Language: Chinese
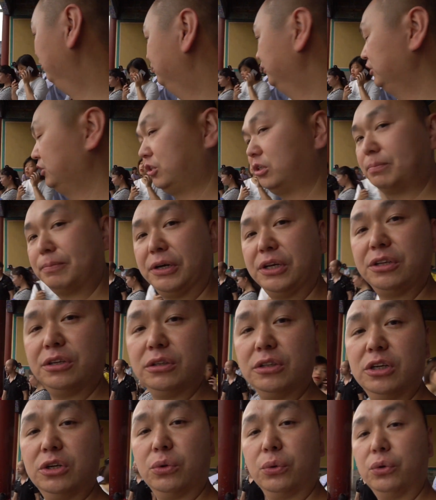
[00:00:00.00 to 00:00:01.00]
份是北京
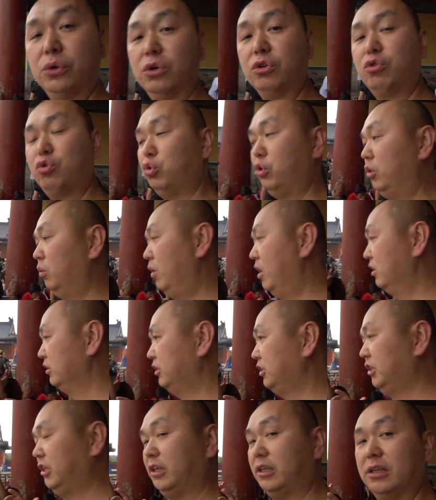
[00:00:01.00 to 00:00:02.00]
的旅游最旺
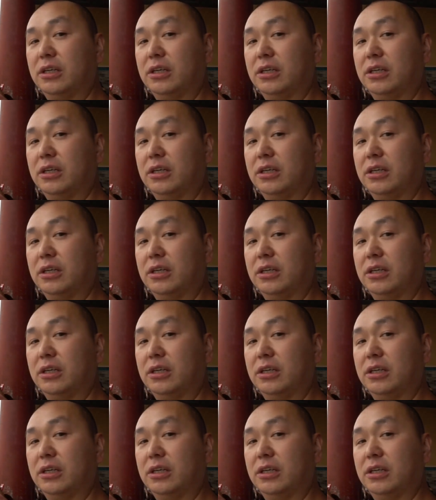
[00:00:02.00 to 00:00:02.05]
季。